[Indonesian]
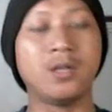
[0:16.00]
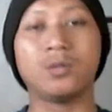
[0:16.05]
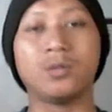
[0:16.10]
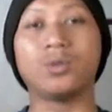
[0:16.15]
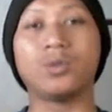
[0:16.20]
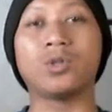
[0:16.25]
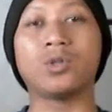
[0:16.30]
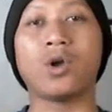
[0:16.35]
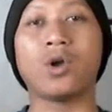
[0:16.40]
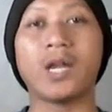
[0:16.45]

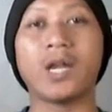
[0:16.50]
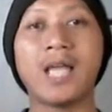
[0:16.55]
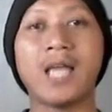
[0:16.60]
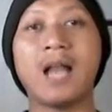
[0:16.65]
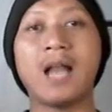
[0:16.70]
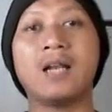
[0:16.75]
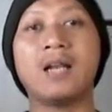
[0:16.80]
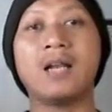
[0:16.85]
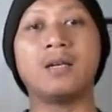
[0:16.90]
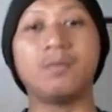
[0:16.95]

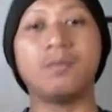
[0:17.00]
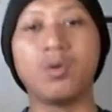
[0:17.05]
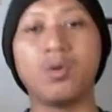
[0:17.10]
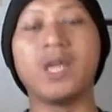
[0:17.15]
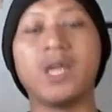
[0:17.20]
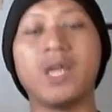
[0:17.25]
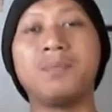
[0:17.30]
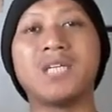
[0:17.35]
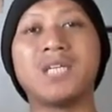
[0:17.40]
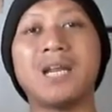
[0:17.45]
tutorial
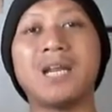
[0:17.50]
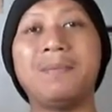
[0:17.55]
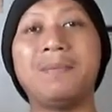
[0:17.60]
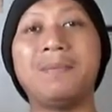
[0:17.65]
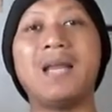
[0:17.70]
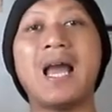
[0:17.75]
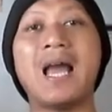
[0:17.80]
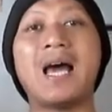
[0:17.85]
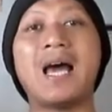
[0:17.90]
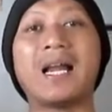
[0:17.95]
mungkin bisa
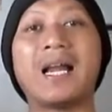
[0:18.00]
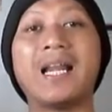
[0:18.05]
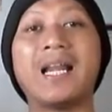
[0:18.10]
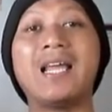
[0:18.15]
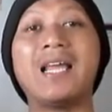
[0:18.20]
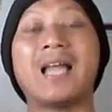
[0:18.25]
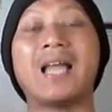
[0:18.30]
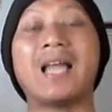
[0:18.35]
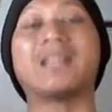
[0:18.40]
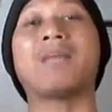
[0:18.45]
dibilang
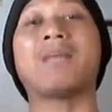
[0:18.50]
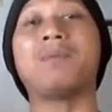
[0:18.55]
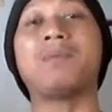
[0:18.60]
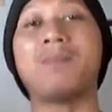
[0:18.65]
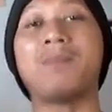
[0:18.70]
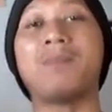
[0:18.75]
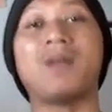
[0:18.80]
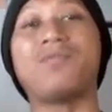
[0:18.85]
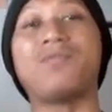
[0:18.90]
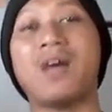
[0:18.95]
ringan, tapi
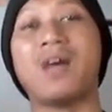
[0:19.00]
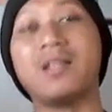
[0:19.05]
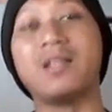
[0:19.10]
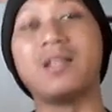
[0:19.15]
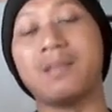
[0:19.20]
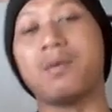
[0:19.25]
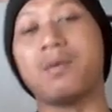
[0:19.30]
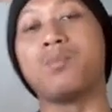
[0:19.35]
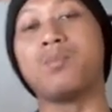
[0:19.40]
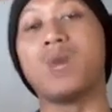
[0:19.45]

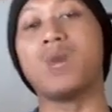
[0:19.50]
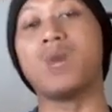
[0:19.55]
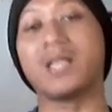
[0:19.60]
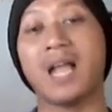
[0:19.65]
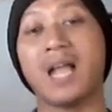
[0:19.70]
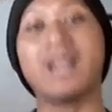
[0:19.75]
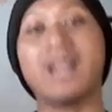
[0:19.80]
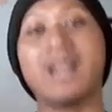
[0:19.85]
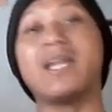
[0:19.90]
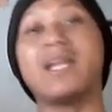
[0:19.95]
manfaatnya buat
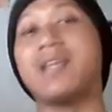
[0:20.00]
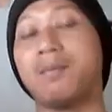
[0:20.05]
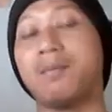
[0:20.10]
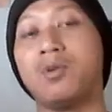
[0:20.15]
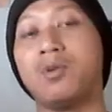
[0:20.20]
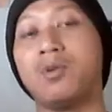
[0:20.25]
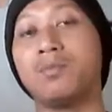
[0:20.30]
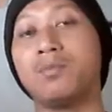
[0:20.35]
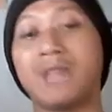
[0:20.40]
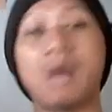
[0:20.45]
kalian yang
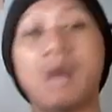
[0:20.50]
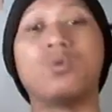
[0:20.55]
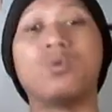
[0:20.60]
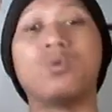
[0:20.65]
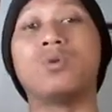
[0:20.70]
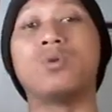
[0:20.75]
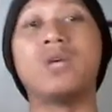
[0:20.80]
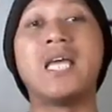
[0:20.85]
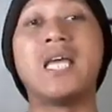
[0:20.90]
belum tahu